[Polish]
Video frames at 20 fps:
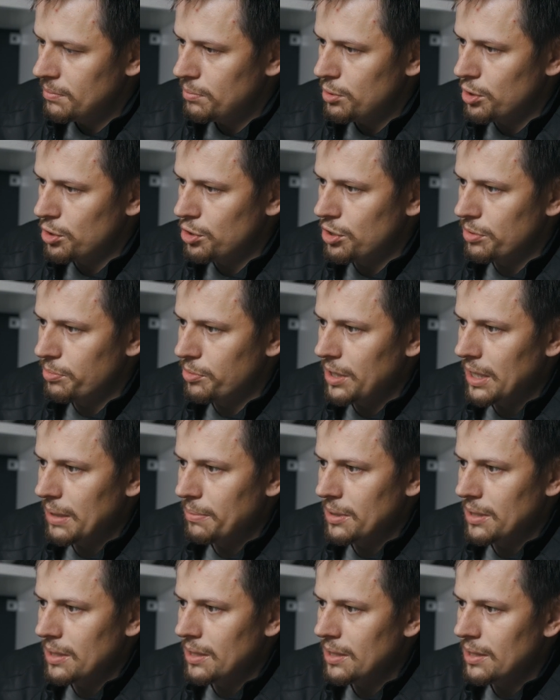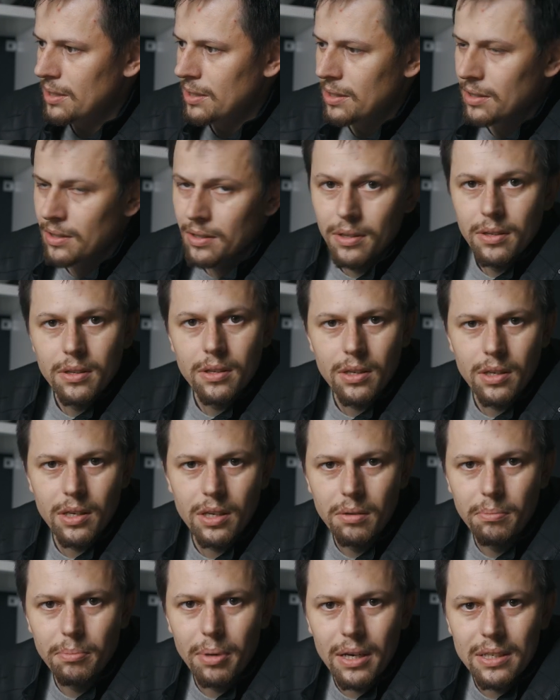przytrzymujemy i
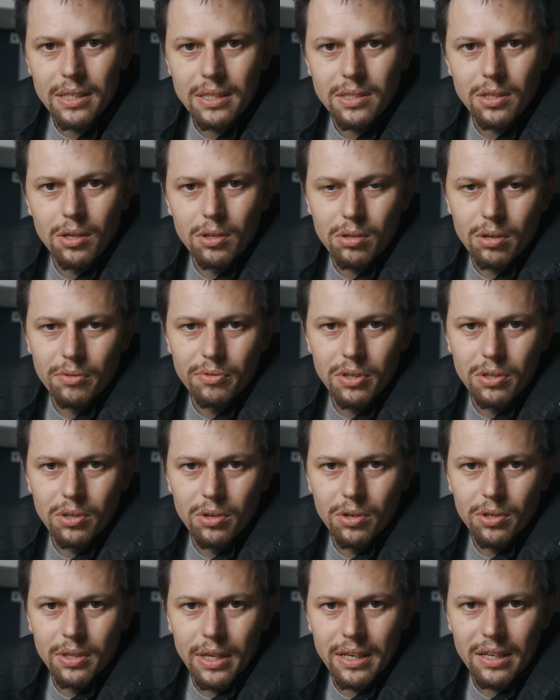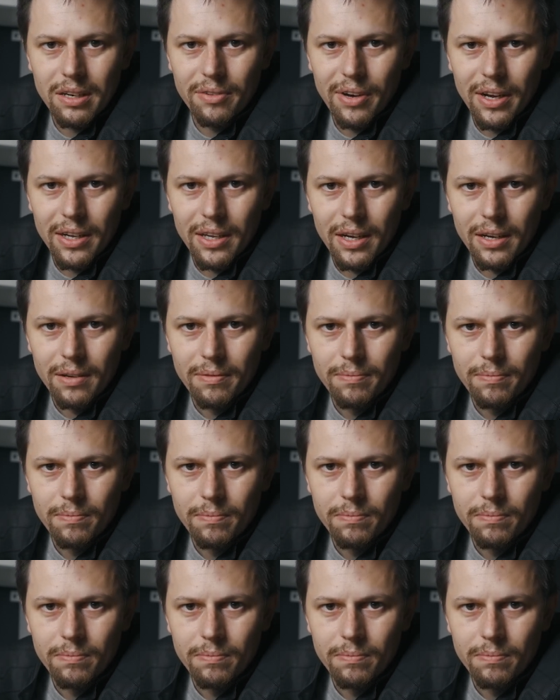gimbal jest gotowy do nagrywania.